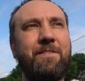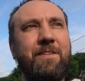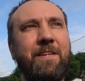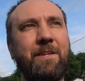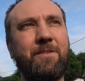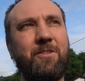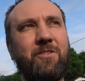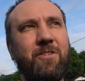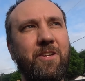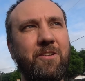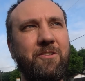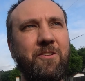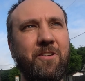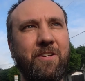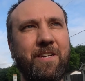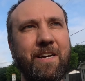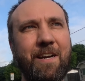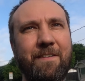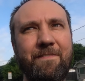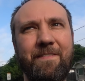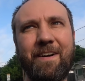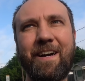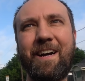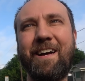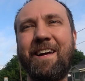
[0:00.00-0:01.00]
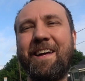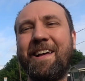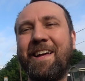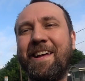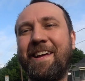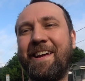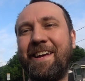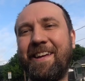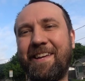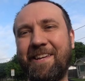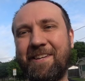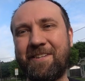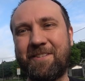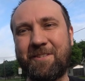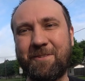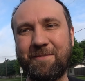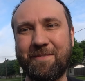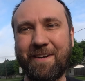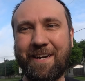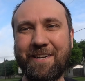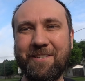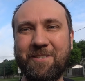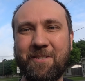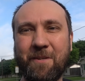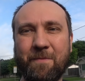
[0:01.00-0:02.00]
nie, nieciekawa. I
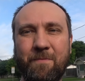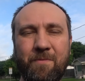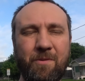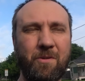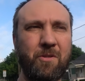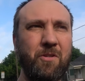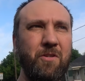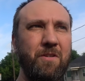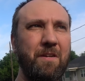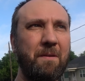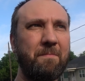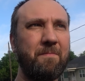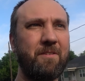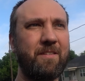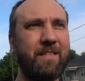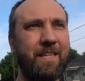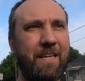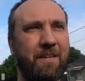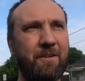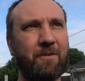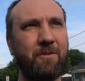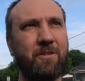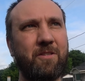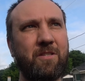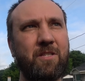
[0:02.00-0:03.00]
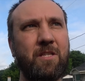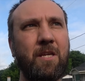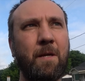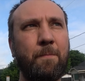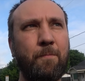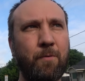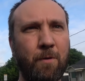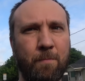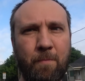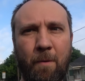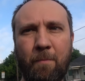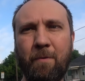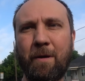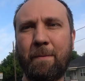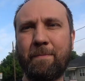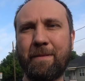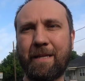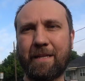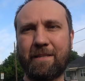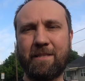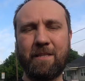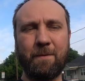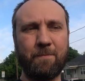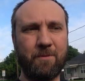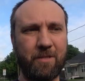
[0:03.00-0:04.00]
słuchajcie, wróciłem z tego, z Cypru, bo byłem
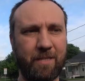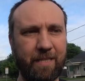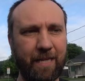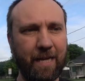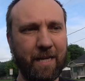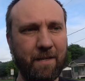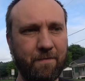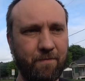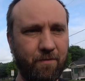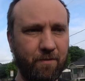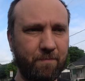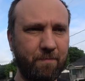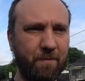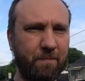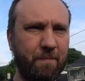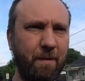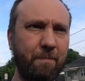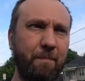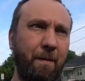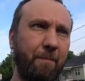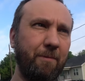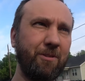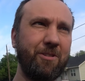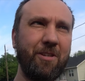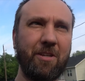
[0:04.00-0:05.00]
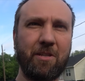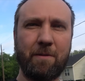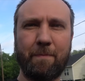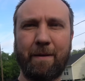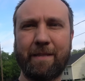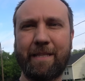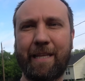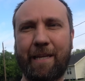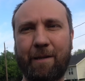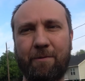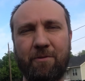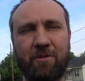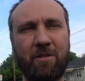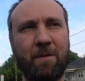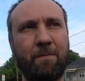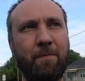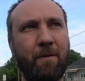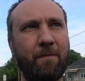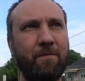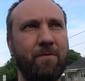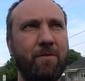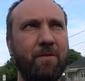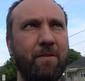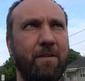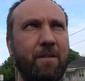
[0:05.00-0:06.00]
na Cyprze, tak? Mam nadzieję, że materiał z
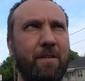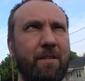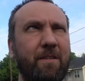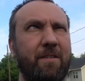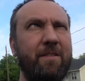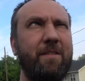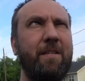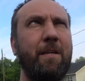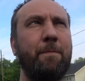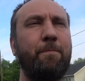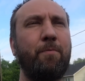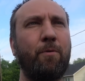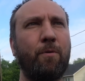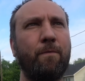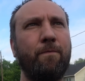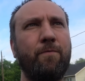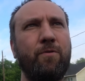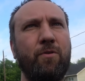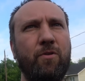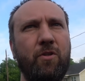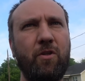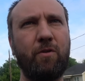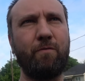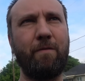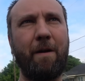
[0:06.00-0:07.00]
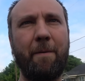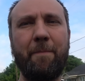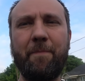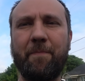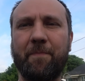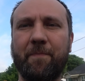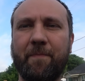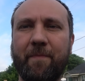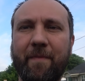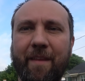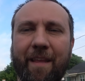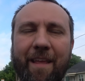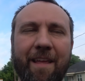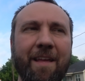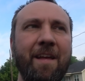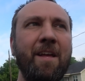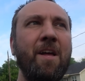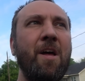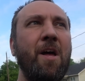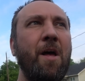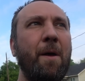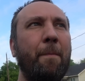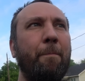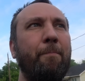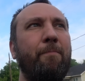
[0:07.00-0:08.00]
Cypru, z Cypru wrzuciłem.
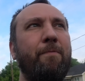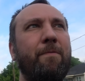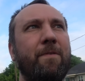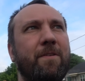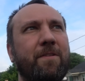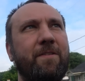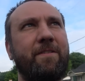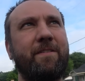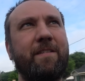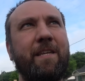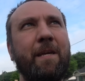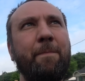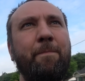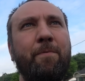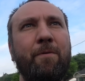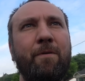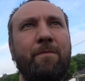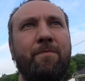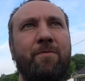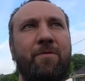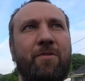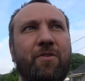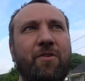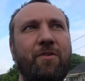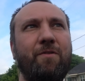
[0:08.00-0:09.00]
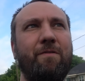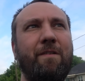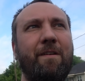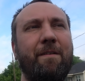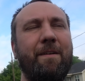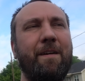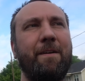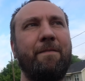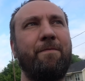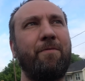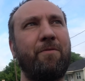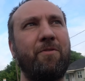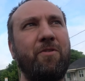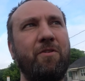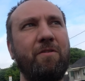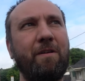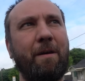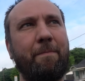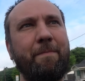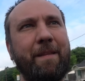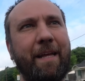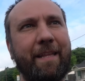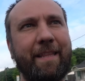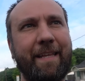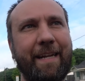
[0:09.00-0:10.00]
Z Cypru wrzuciłem,
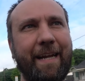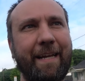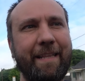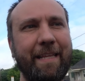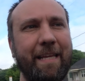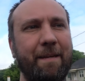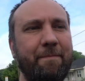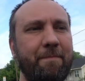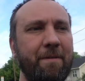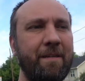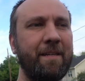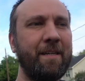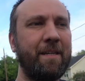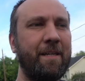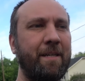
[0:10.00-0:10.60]
wróciłem nad ranem